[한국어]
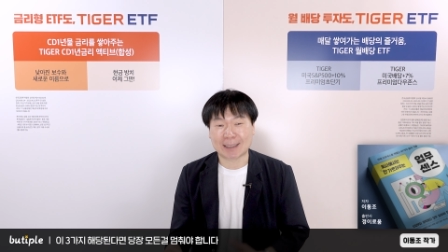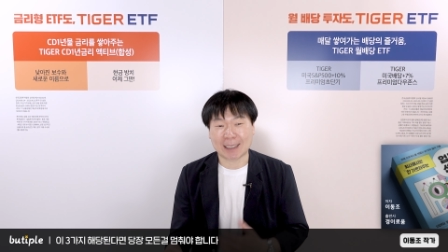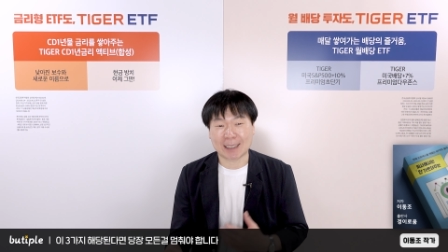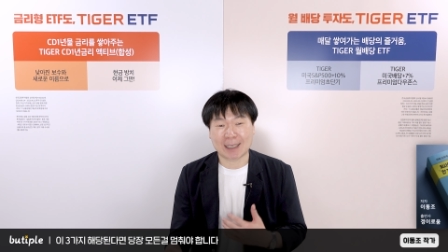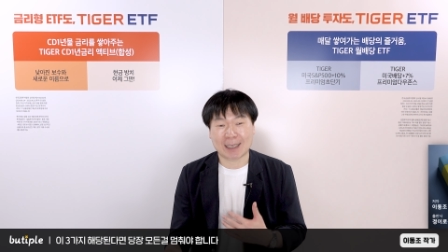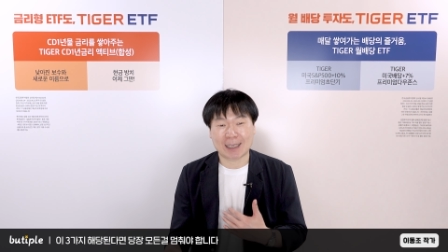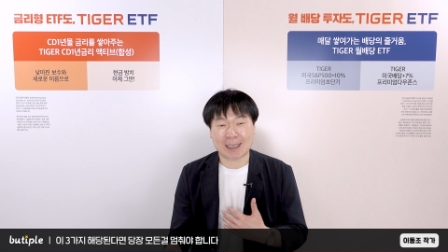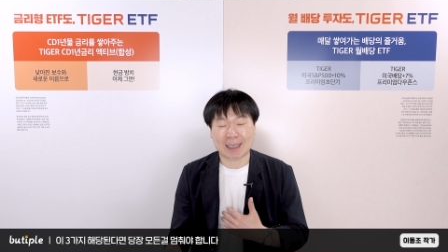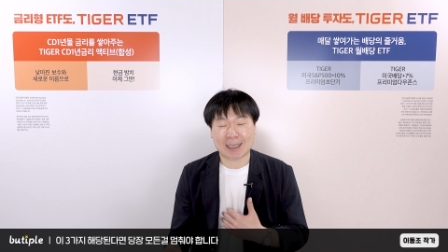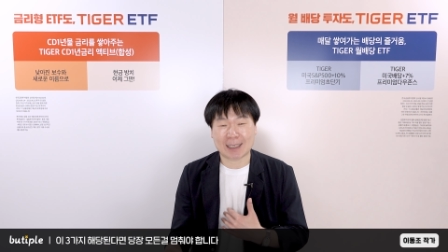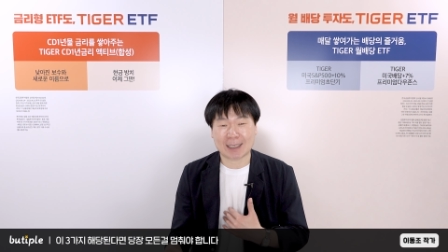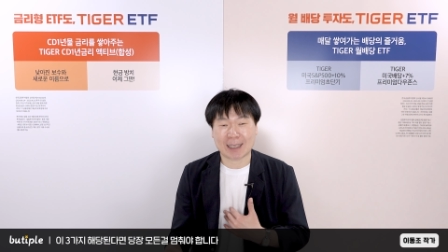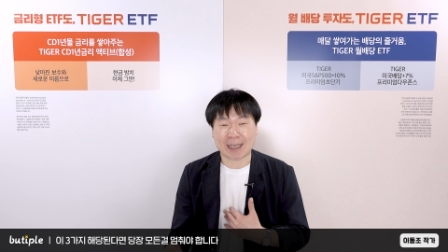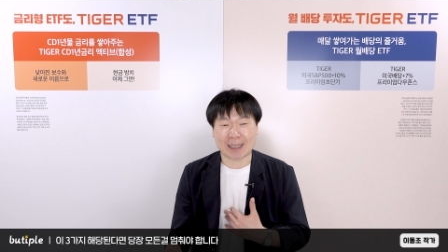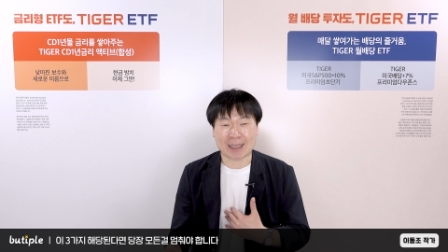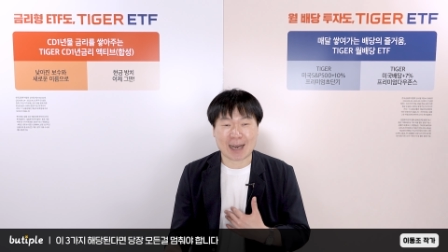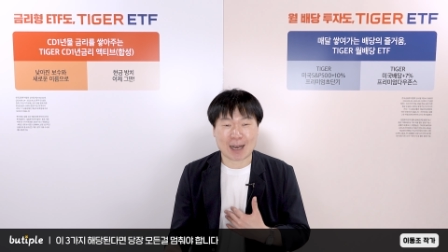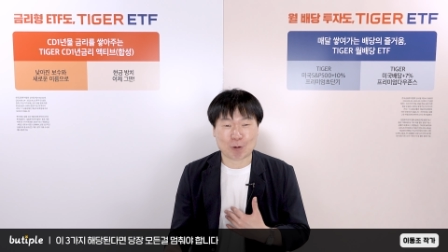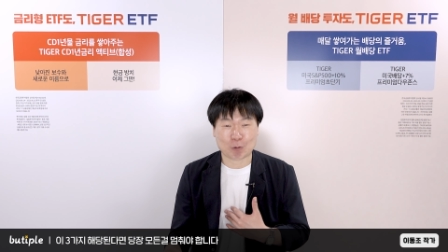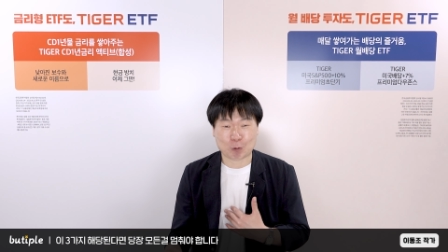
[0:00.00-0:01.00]
제가
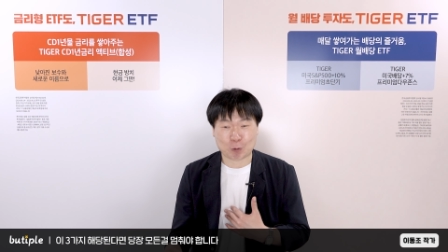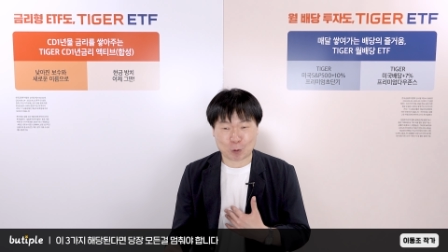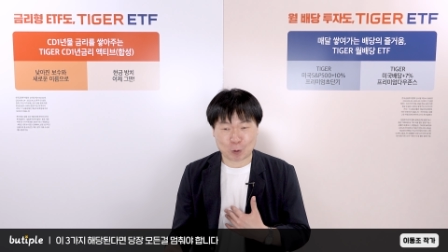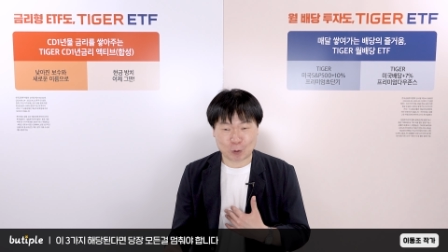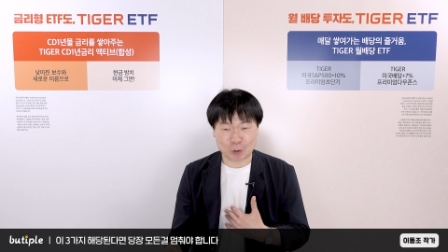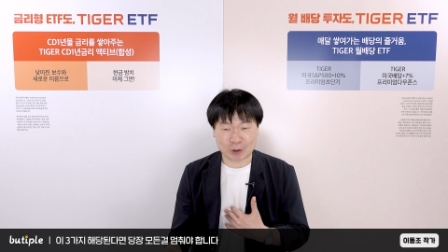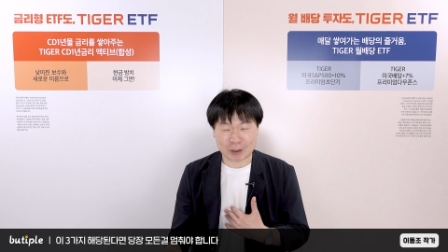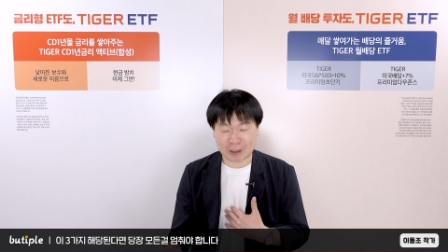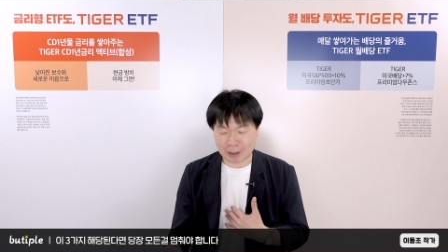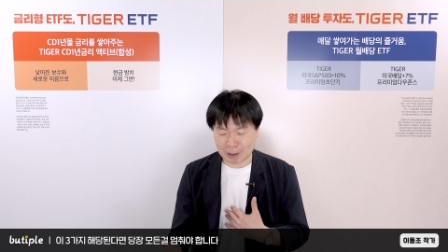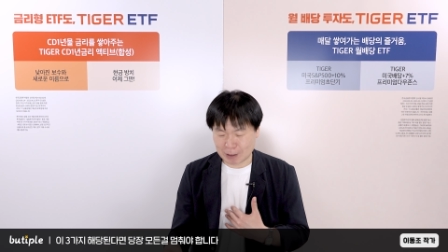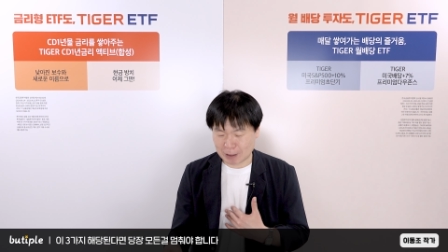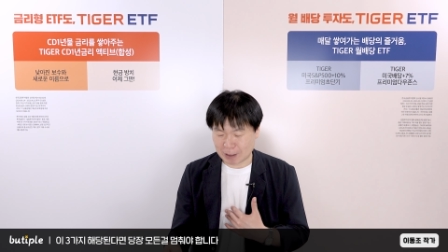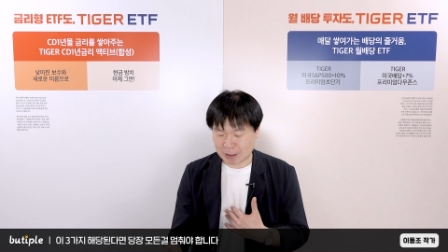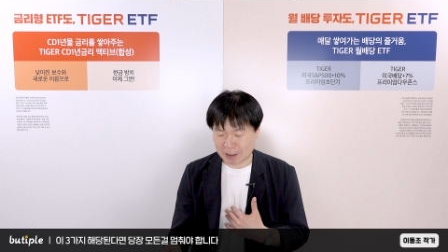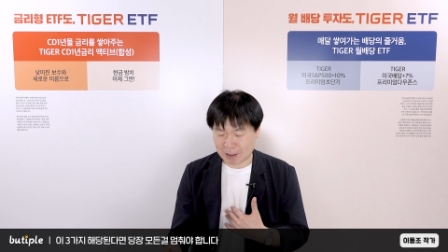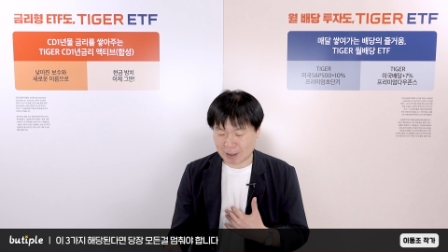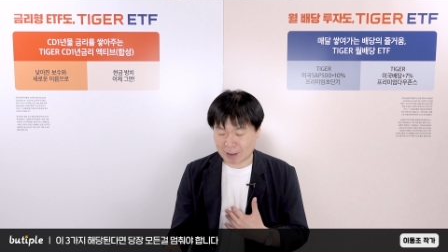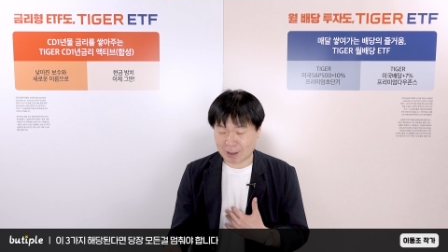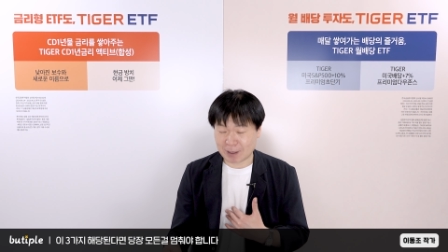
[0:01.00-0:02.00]
깨닫고 느낀
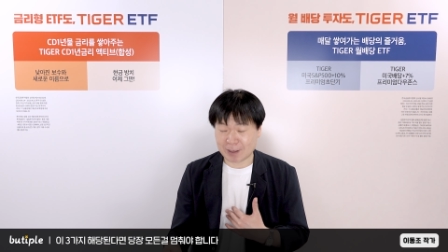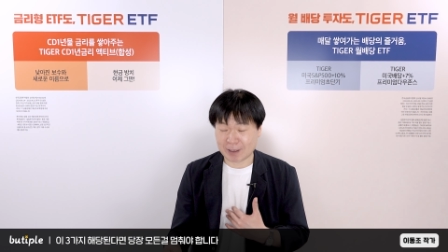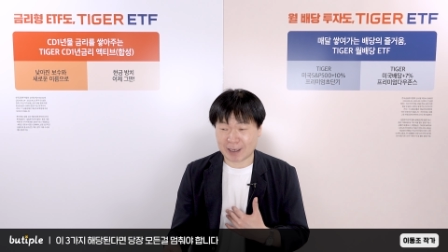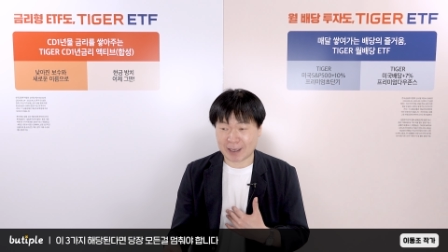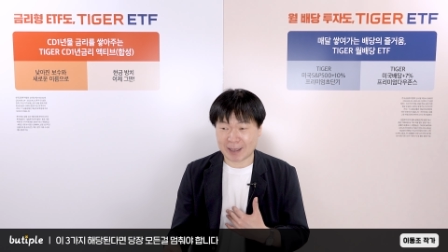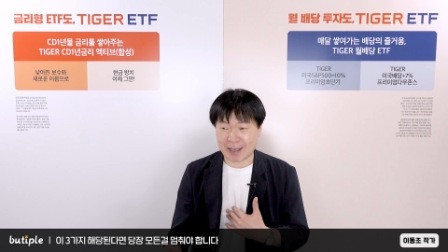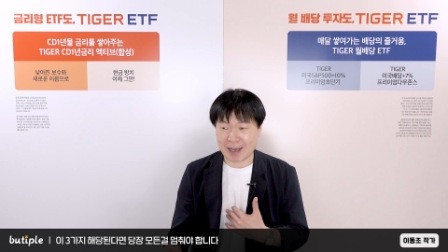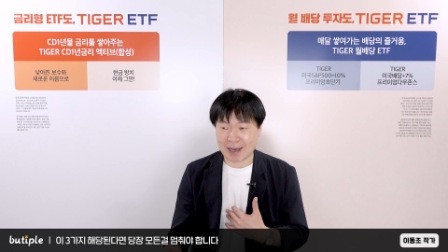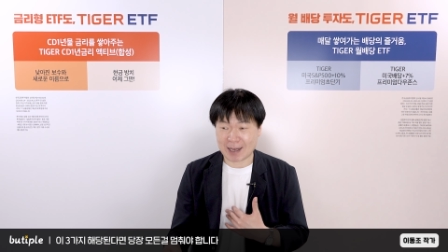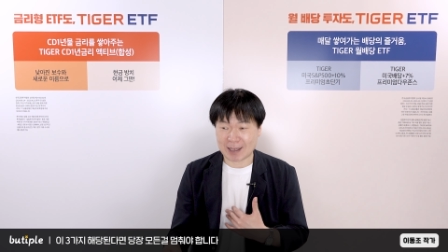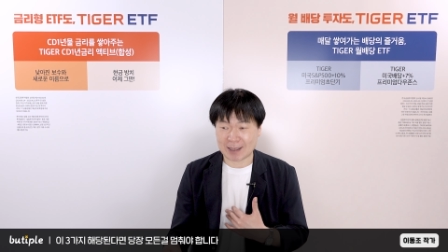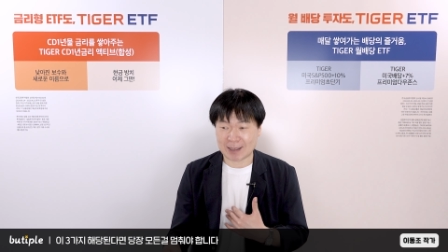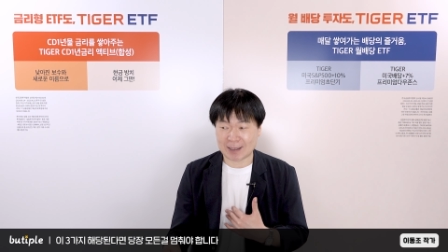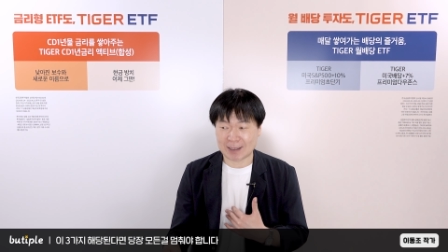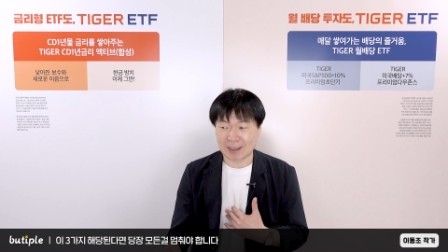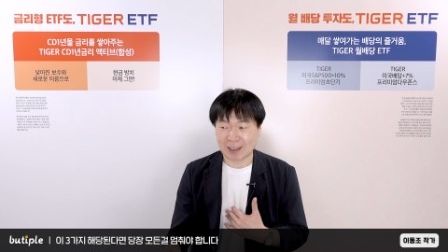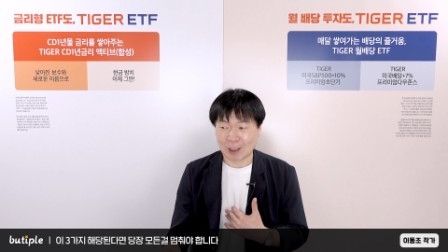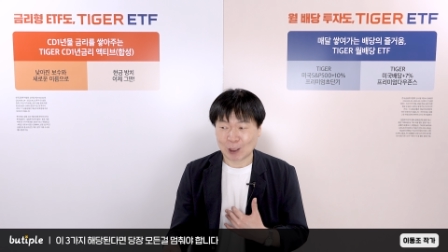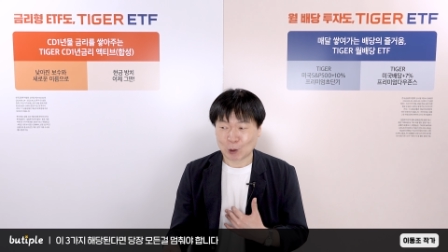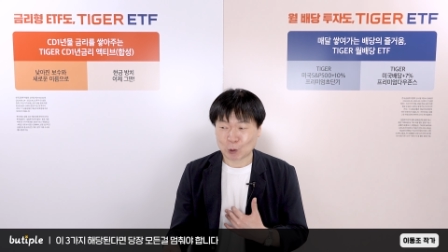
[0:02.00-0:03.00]
것들에 대한